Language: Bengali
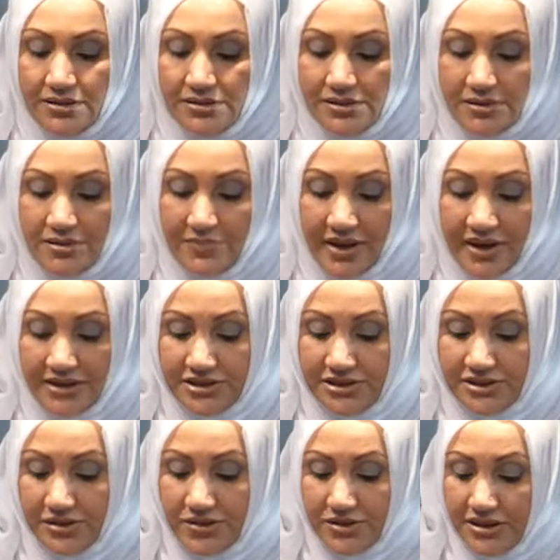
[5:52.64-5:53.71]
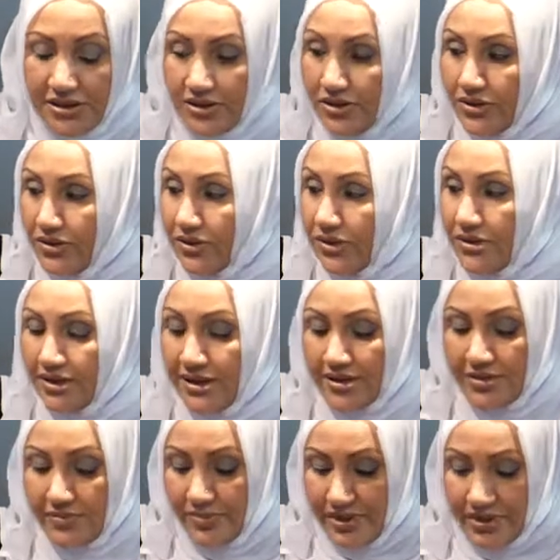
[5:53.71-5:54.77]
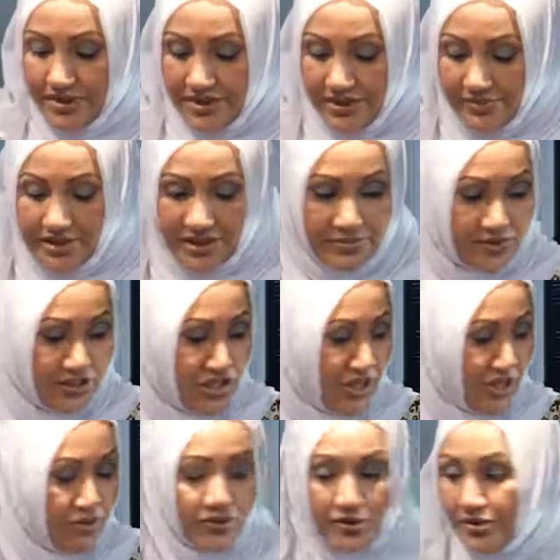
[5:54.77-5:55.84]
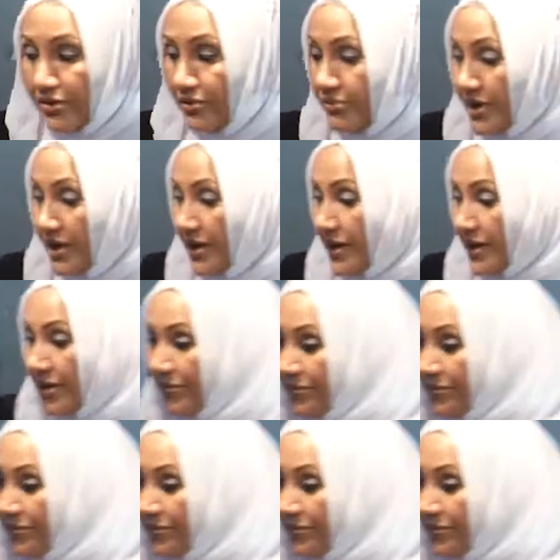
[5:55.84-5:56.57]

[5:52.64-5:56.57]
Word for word: সো দ্য পায়েস ইজ লুকিং গুড ইন দ্য মিন টাইম লেট মি চেক অন মাই